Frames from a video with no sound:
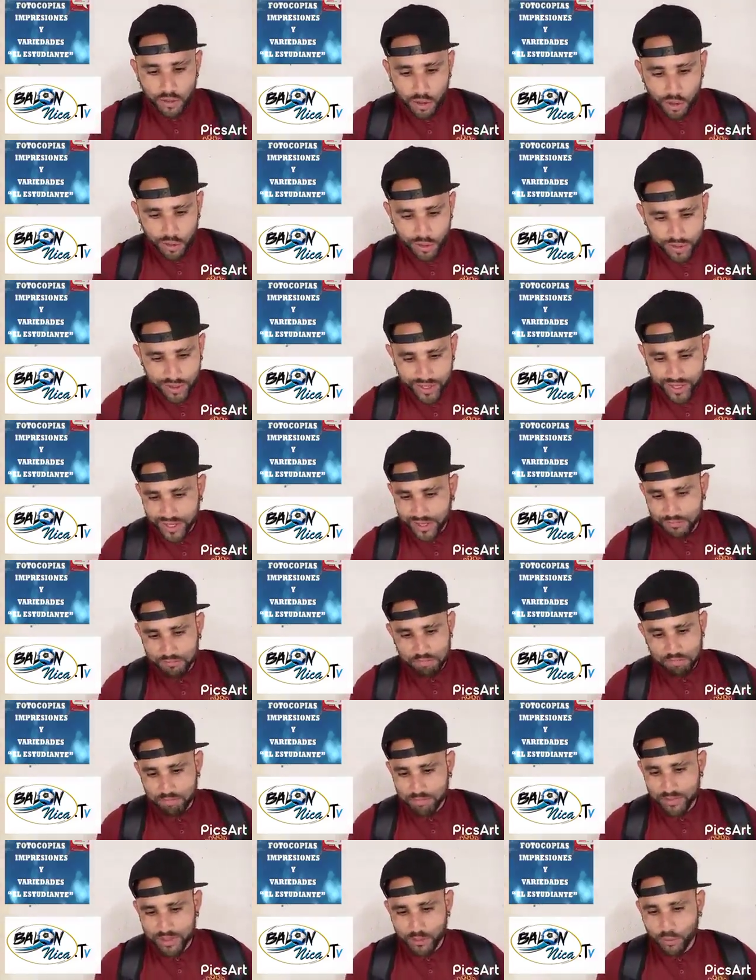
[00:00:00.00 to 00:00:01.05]
No,
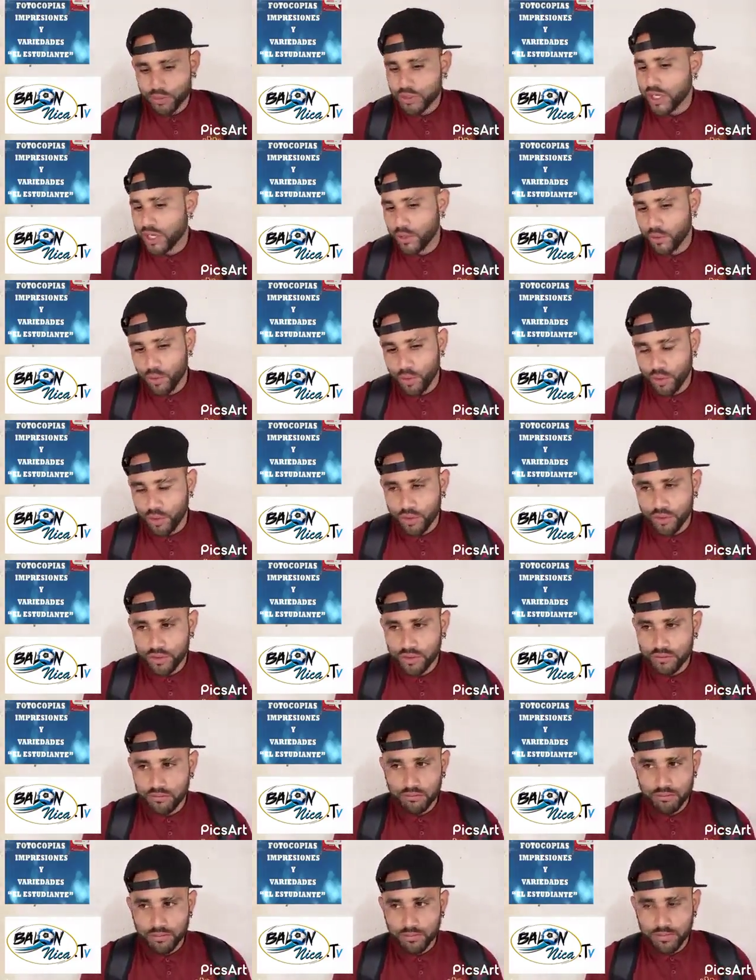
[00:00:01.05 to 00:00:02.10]
un
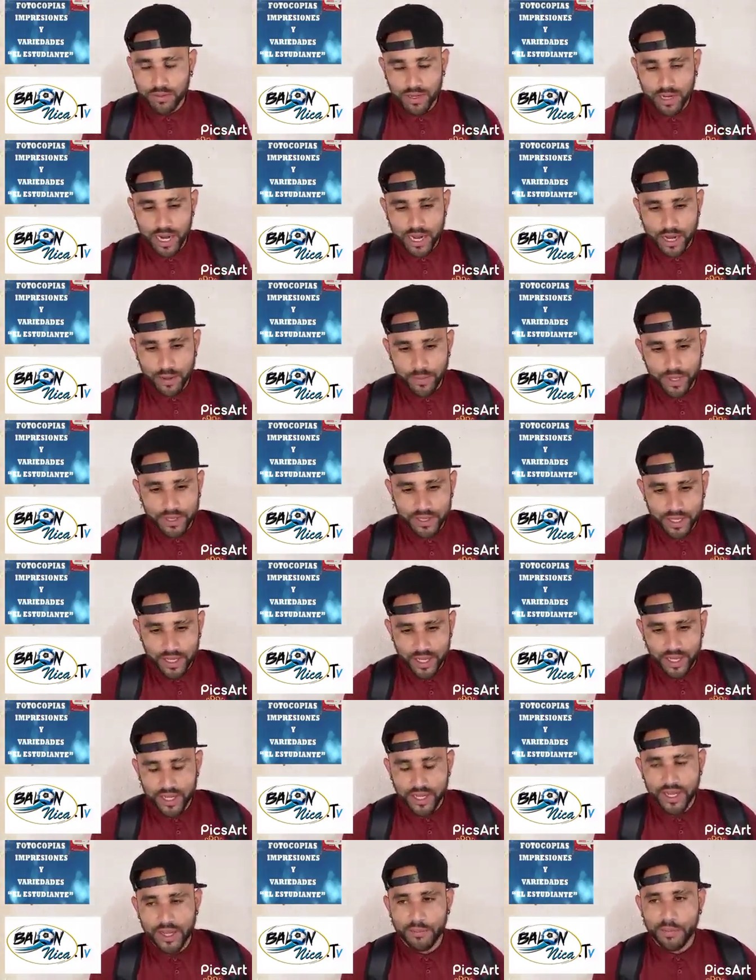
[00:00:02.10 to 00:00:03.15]
saludo
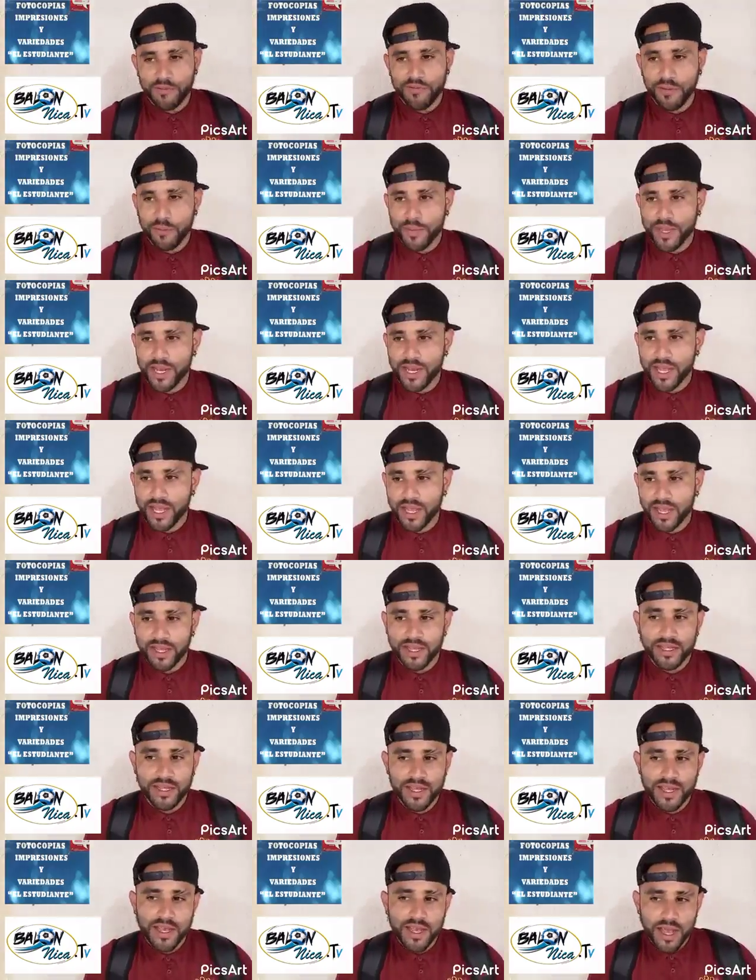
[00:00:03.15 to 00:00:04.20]
claramente a, mi familia,
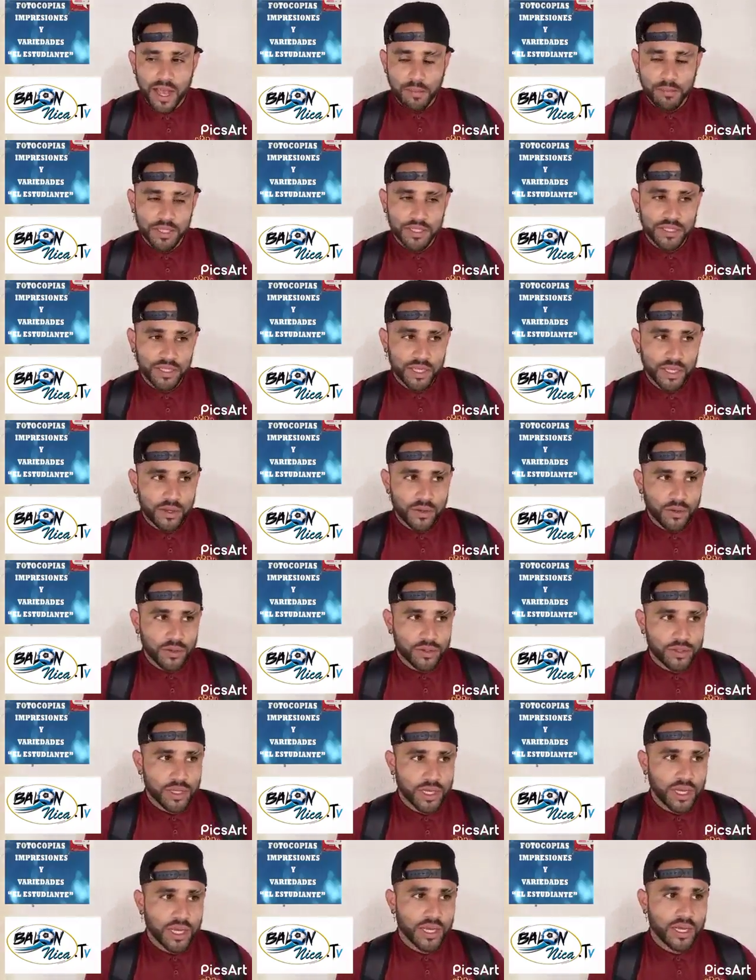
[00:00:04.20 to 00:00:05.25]
a mis
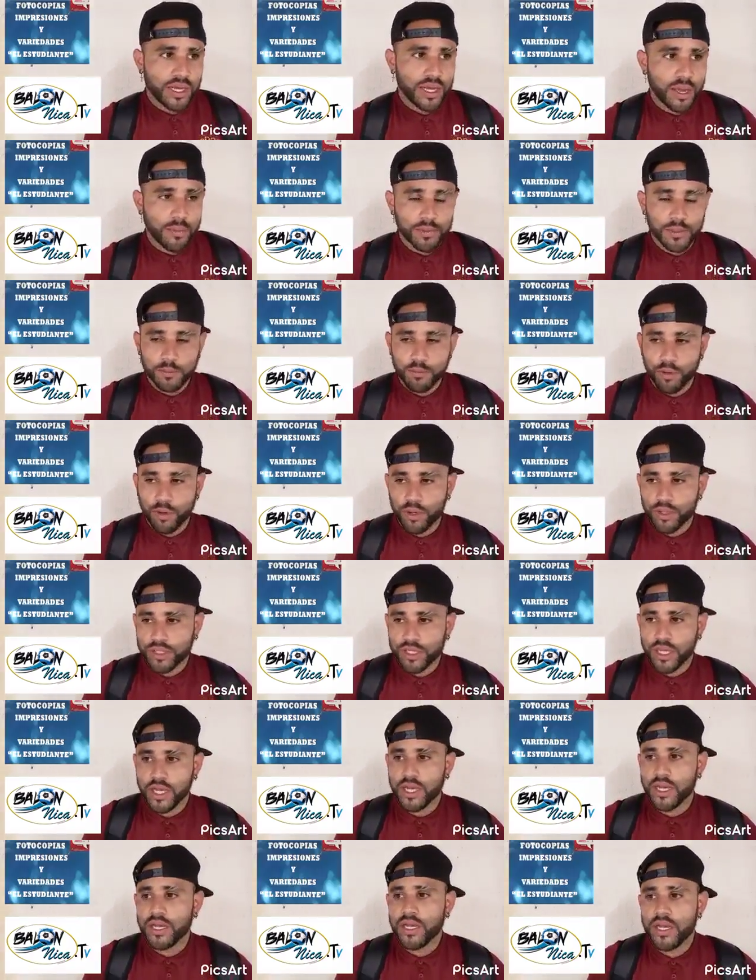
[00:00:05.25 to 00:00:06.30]
hijos, a, mi
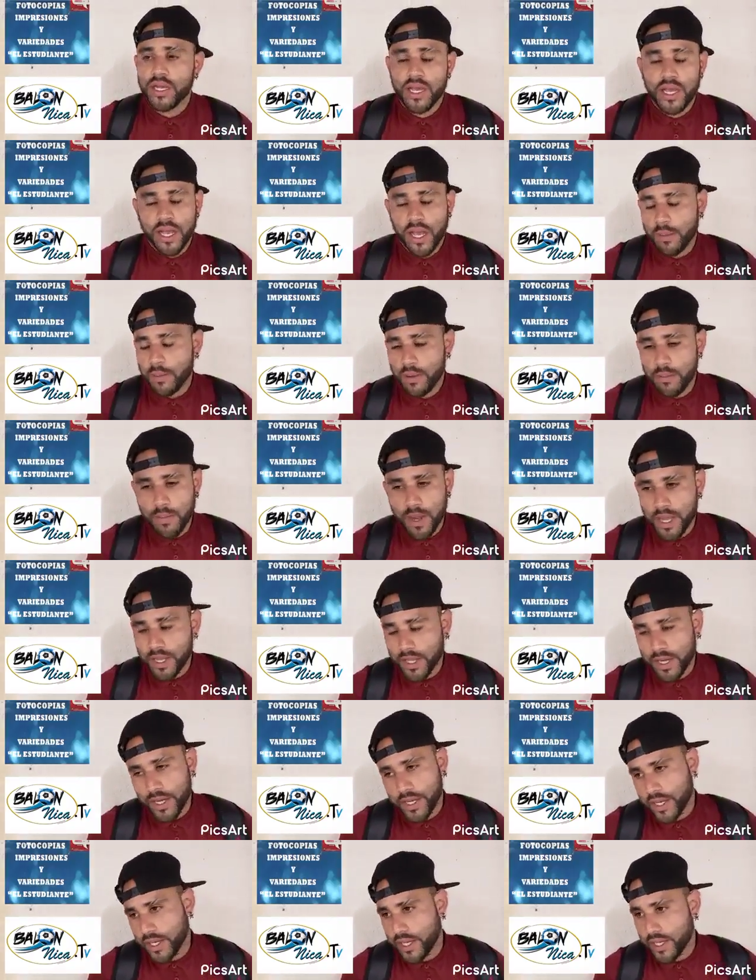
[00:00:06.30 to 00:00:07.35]
esposa, a mi
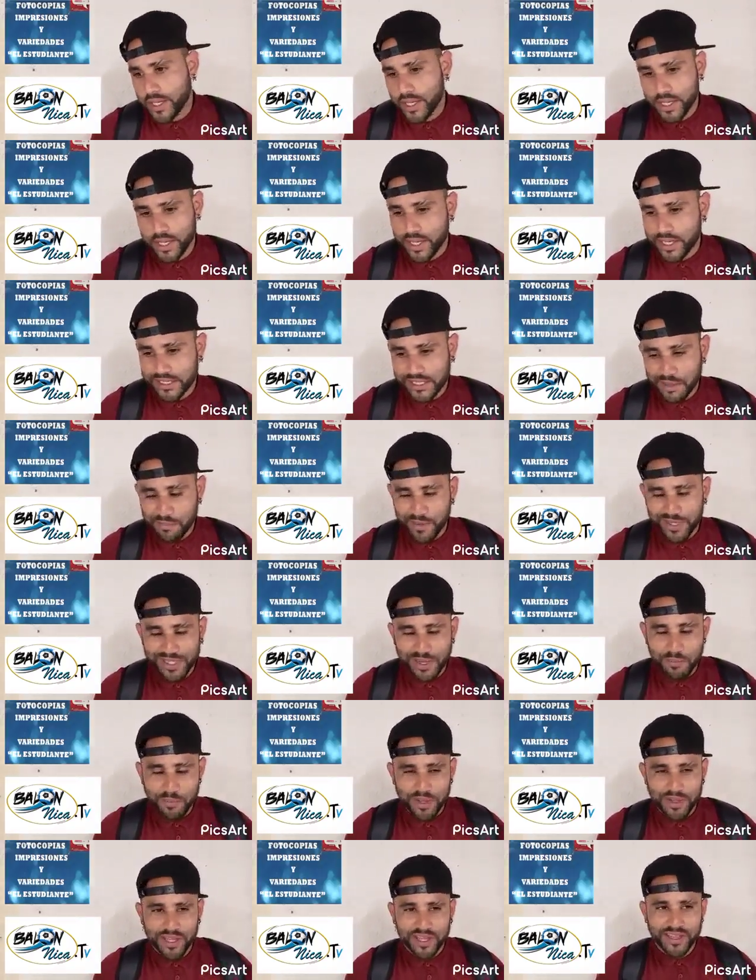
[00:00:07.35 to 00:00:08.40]
madre, que, siempre están